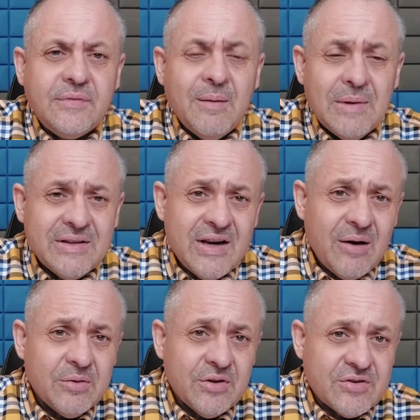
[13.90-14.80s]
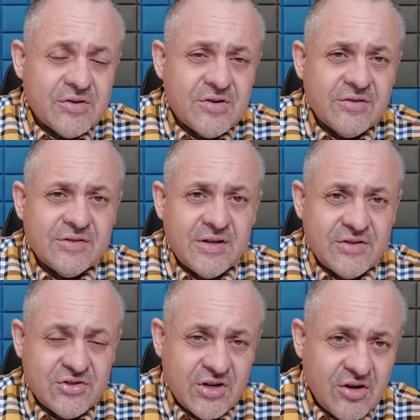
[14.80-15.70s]
materiały dotyczące
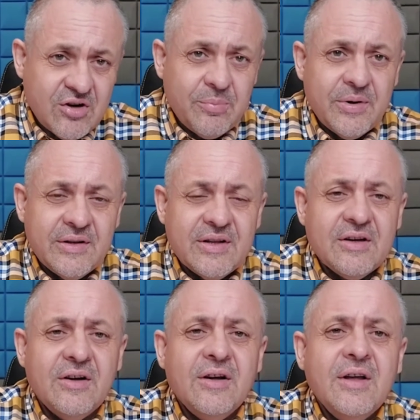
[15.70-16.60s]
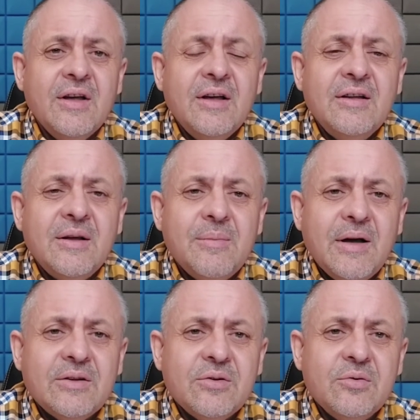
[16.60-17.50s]
szeroko pojętego
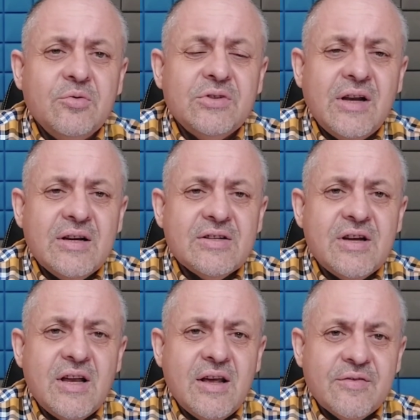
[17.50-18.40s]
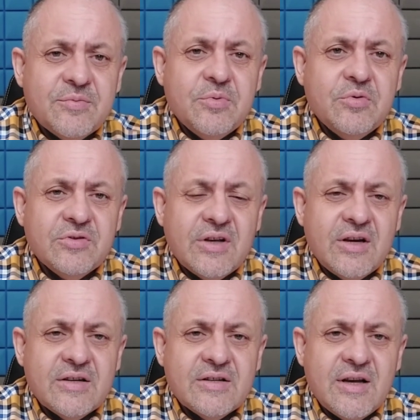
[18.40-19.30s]
tematu uzależnienia,
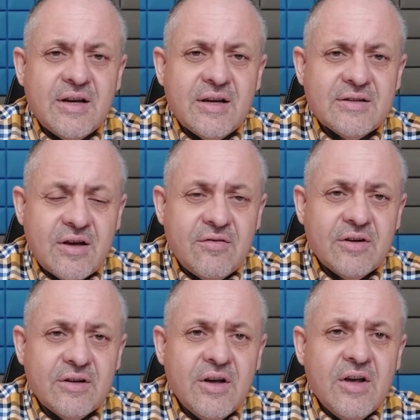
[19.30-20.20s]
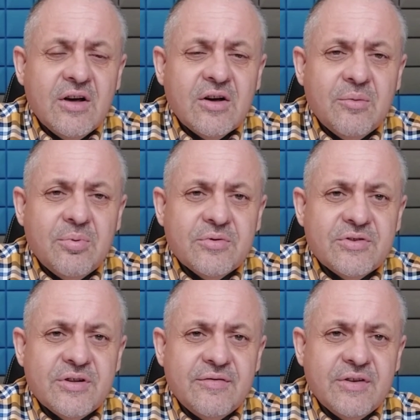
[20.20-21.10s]
współuzależnienia, zachowań
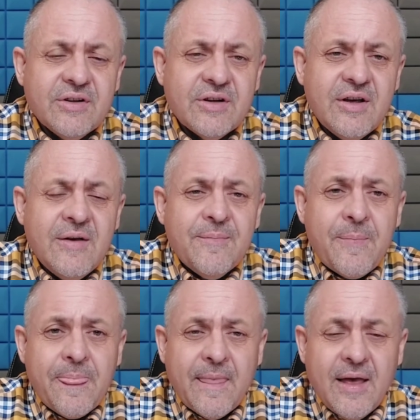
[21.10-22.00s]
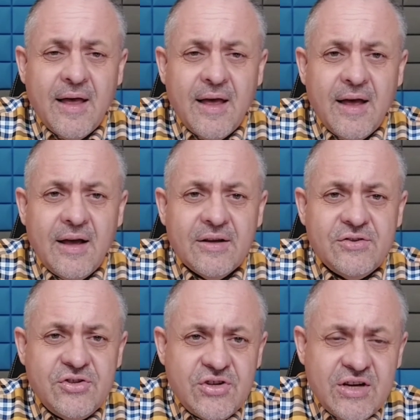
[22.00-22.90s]
kompulsywnych. E,
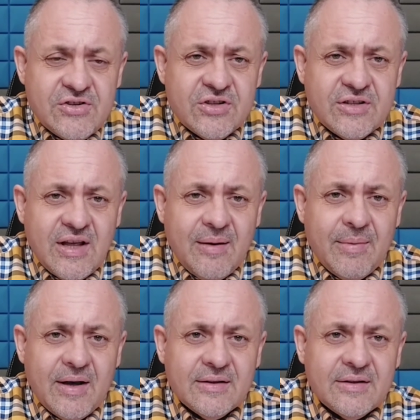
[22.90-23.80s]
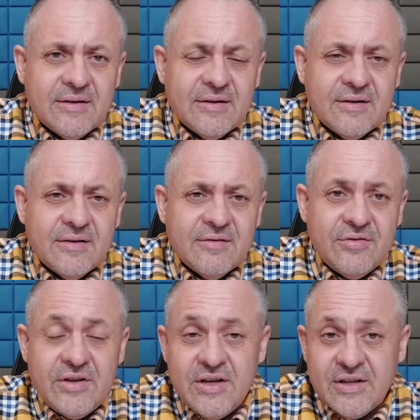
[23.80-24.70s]
dzisiejszy temat, e,
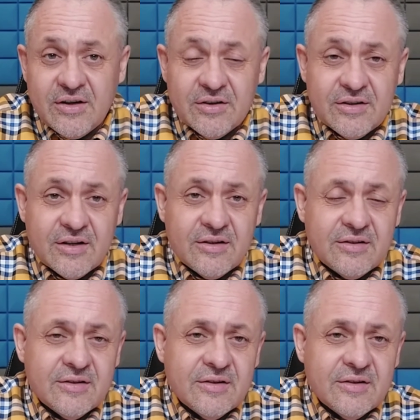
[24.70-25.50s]
wynik tego, tego, e,